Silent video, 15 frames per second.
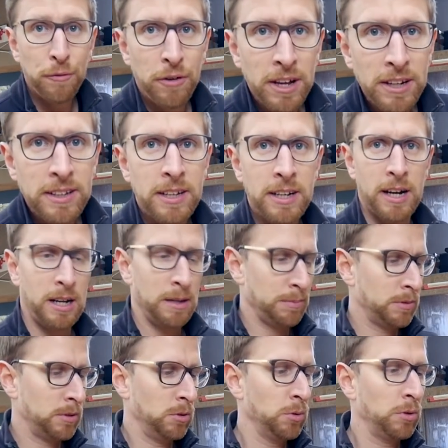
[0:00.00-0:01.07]
fertig
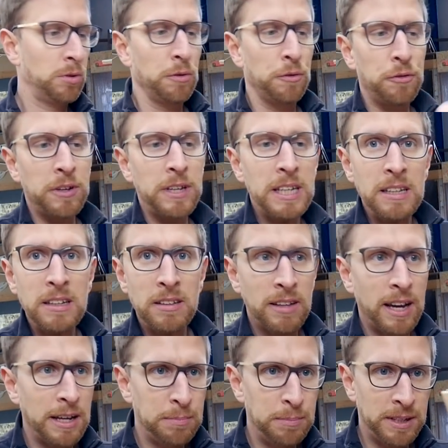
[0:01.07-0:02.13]
habt und zufrieden
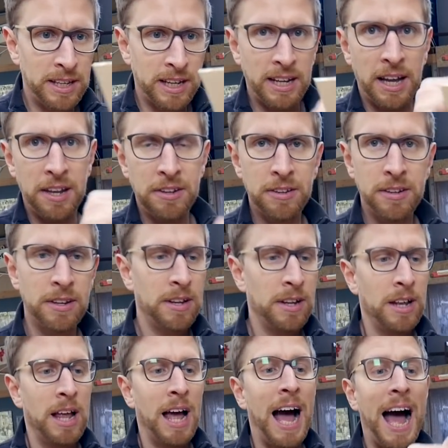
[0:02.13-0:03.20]
seid mit der Kante,
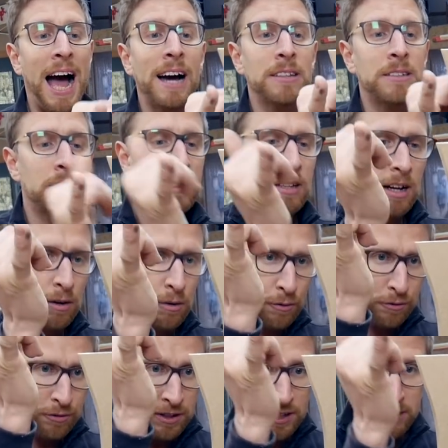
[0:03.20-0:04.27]
achtet
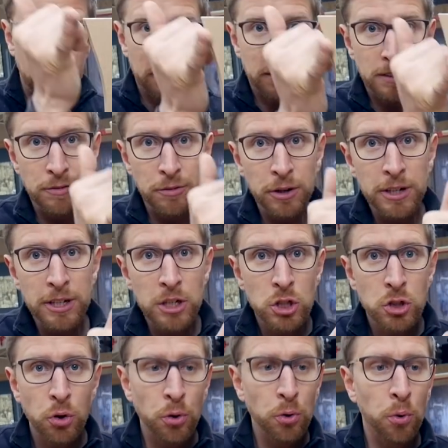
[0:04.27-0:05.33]
darauf, dass die wirklich
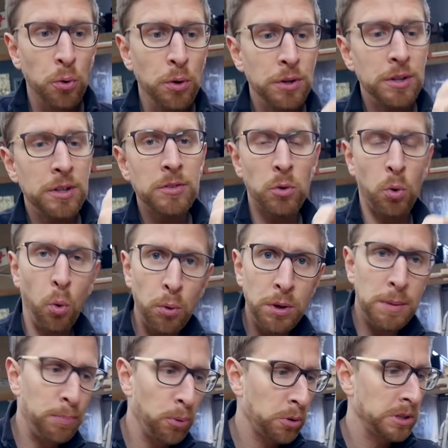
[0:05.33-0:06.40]
schön rund ist, ohne
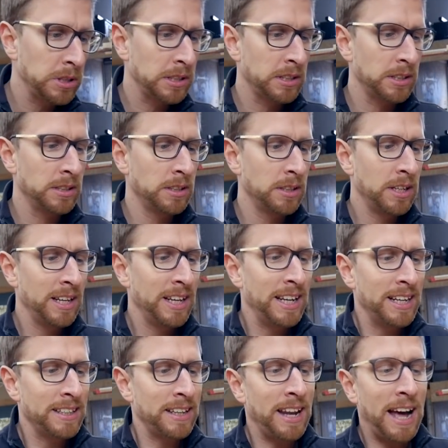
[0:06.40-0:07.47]
Buckel drin.
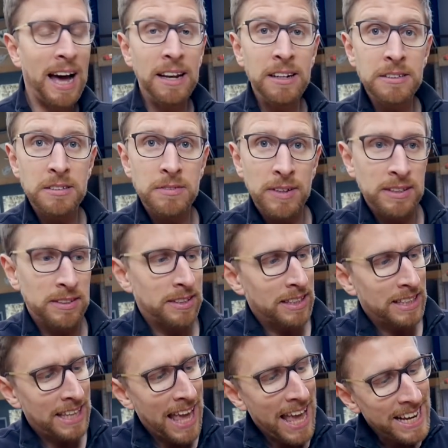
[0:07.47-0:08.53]
Denn alles, was
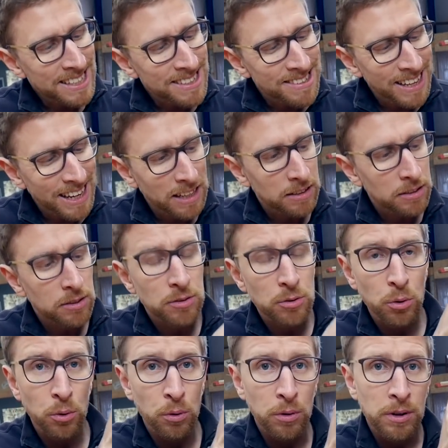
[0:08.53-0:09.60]
exakt
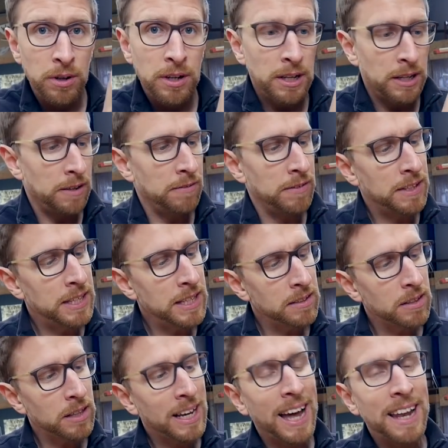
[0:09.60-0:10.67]
so wie
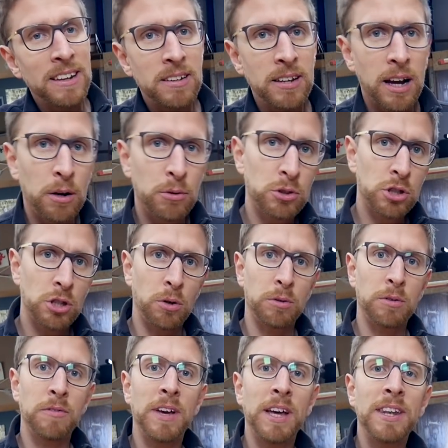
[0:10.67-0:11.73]
diese Kante
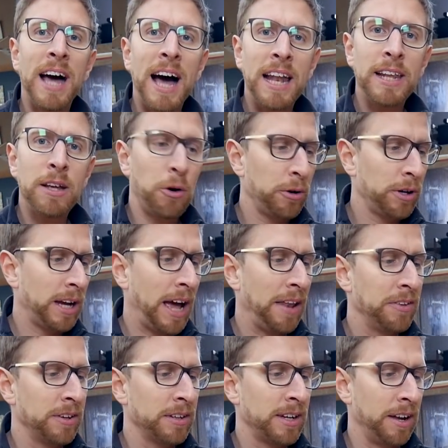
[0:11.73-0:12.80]
ausschaut, werden alle eure
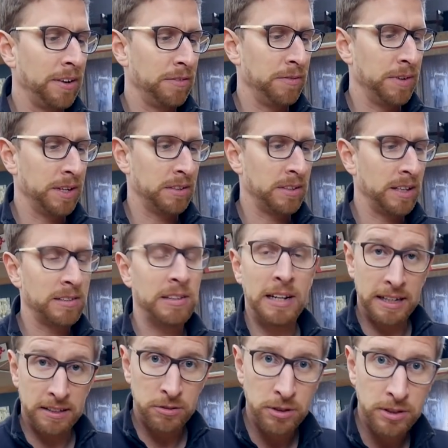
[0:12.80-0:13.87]
anderen Kanten werden. Das heißt,
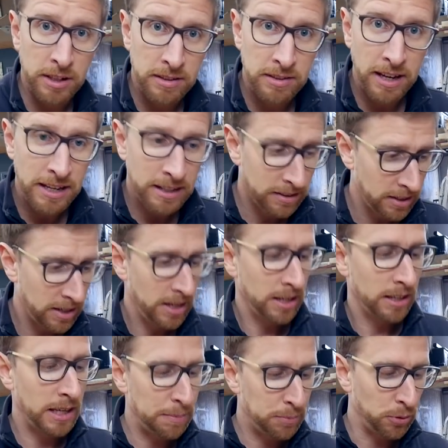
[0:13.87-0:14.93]
lasst euch da Zeit,
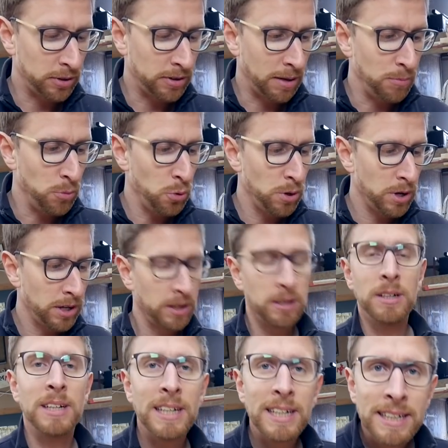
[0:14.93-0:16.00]
gebt euch da Mühe.
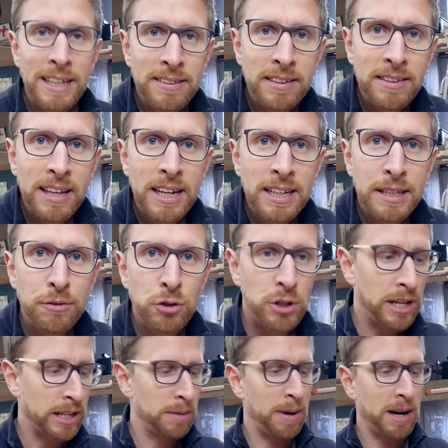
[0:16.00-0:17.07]
Das ist relativ
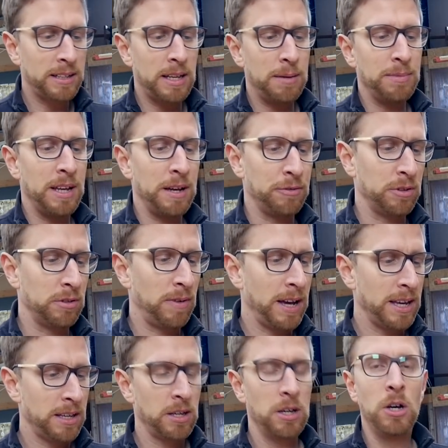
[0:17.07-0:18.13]
schnell gemacht. MDF ist
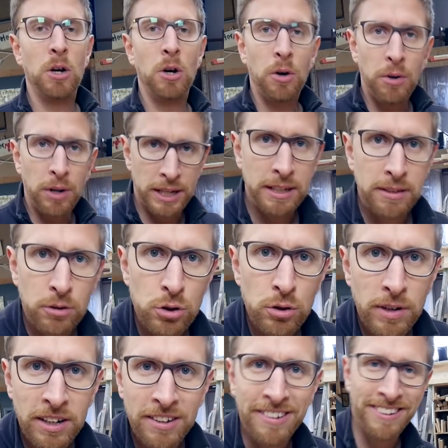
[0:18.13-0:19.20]
weich und dann geht es auch schon
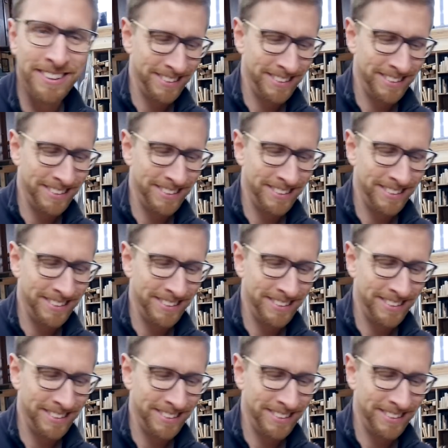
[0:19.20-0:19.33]
weiter.